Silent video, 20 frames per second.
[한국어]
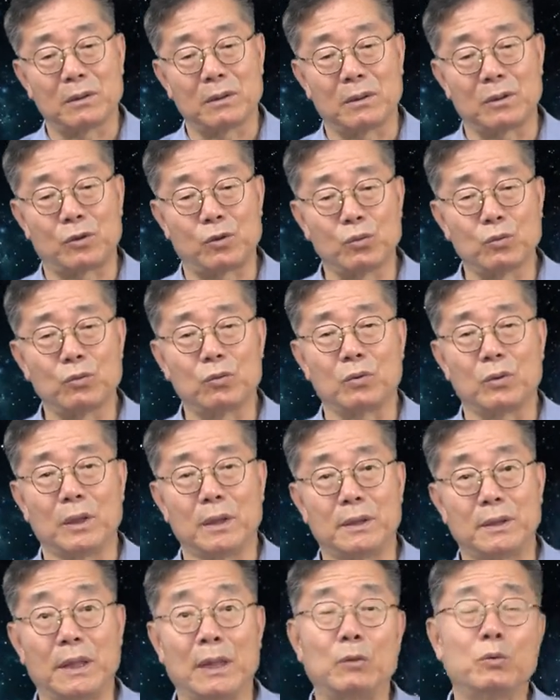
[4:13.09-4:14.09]
그
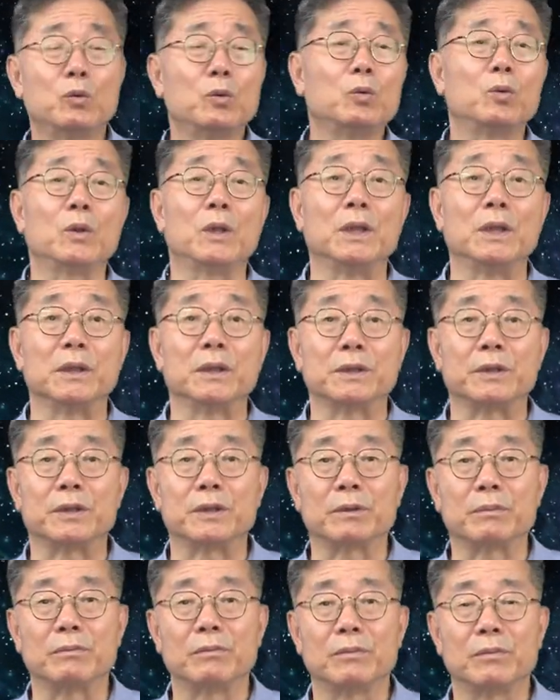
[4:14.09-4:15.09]
중국의 제후국인
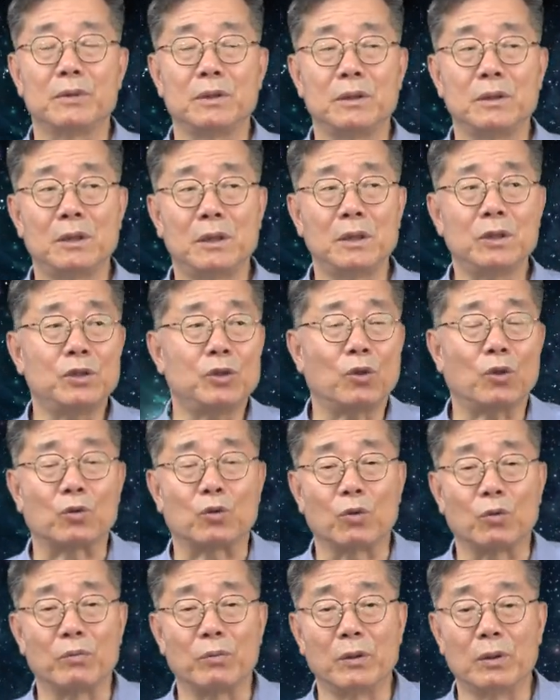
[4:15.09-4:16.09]
것처럼 실제로
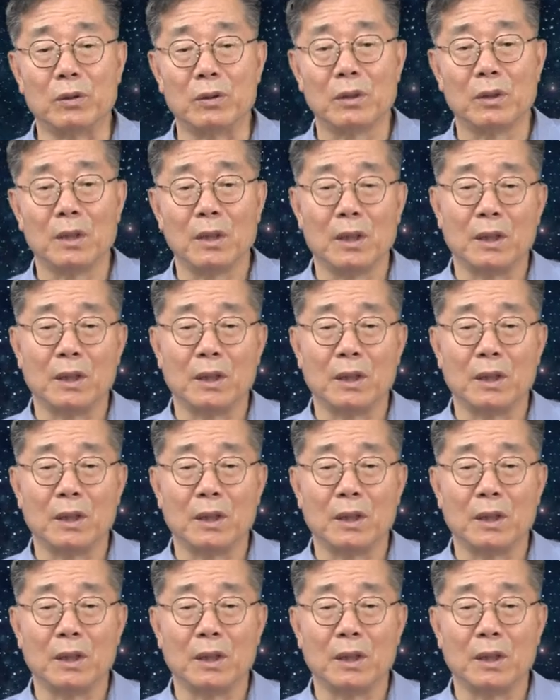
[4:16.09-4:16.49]
또 뭐